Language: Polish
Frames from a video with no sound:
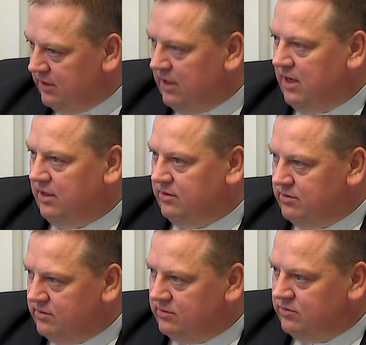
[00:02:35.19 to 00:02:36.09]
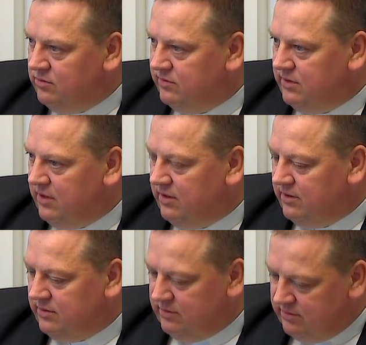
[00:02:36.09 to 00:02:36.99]
ale
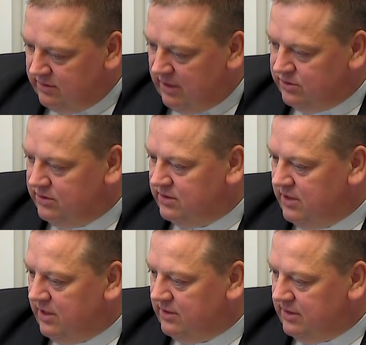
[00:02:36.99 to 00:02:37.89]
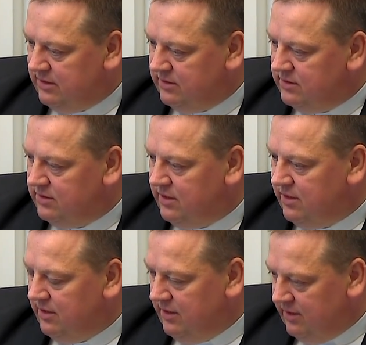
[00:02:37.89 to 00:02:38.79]
głównie nacisk na tradycję,
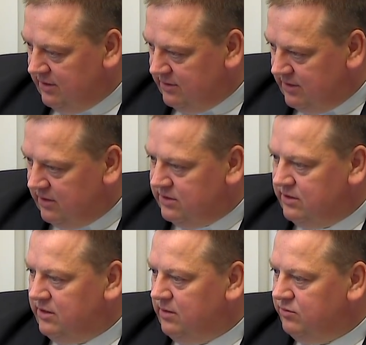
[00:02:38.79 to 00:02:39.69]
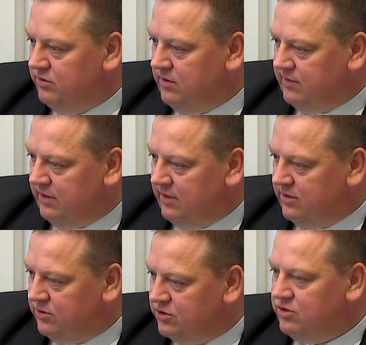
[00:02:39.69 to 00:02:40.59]
tradycyjne budowanie
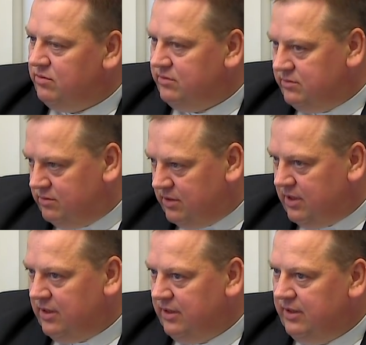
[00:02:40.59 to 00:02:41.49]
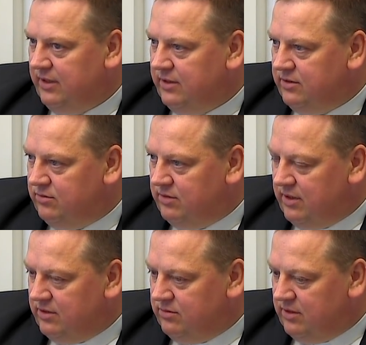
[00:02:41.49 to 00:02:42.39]
kościołów, które, które,
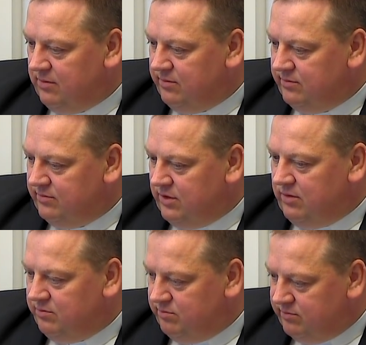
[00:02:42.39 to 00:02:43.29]
które no,